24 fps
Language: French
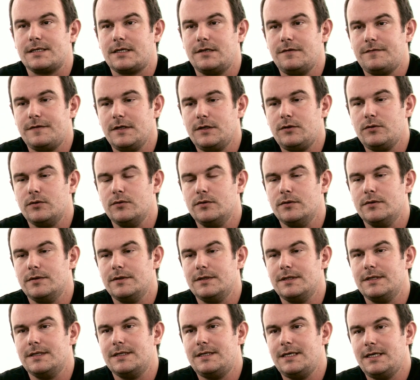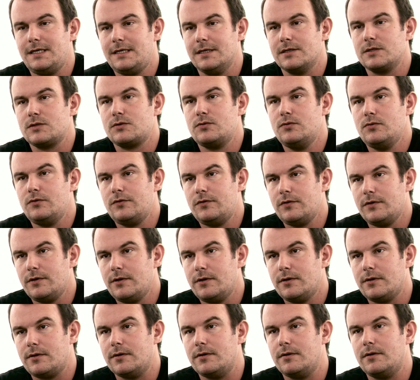ce qui fait que dès qu'un
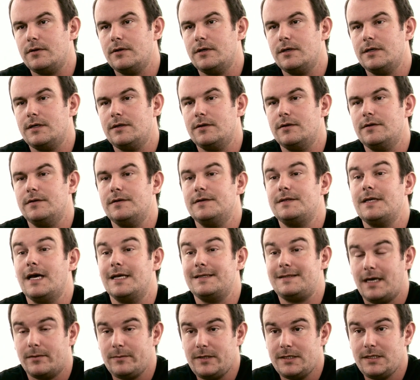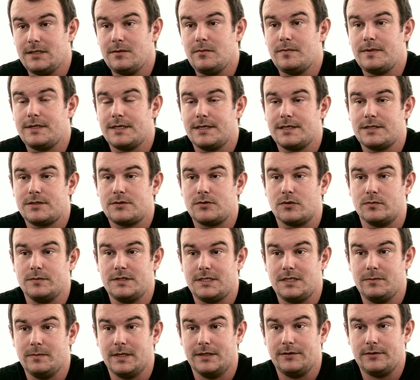sculpteur a terminé une pièce sur
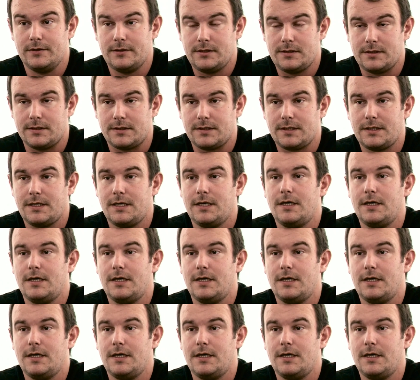Meeting Battle,